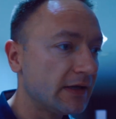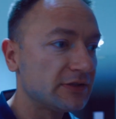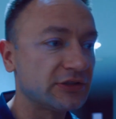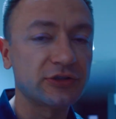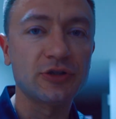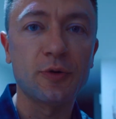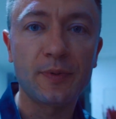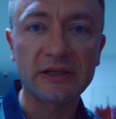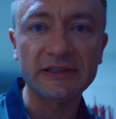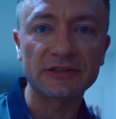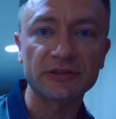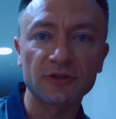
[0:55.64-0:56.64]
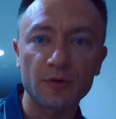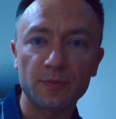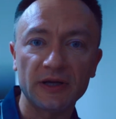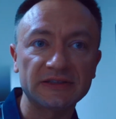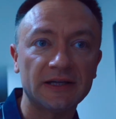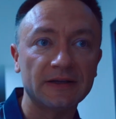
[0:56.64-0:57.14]
Czy to się opłaca, czy nie
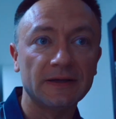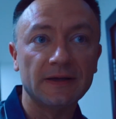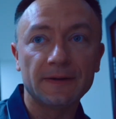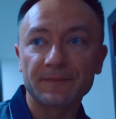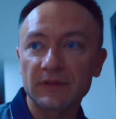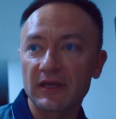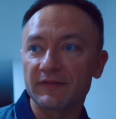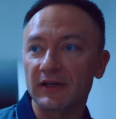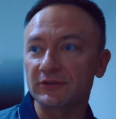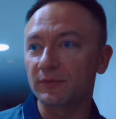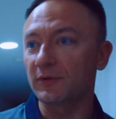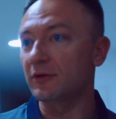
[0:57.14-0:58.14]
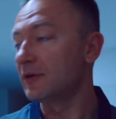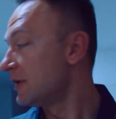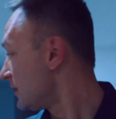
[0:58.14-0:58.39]
opłaca, nie wiadomo.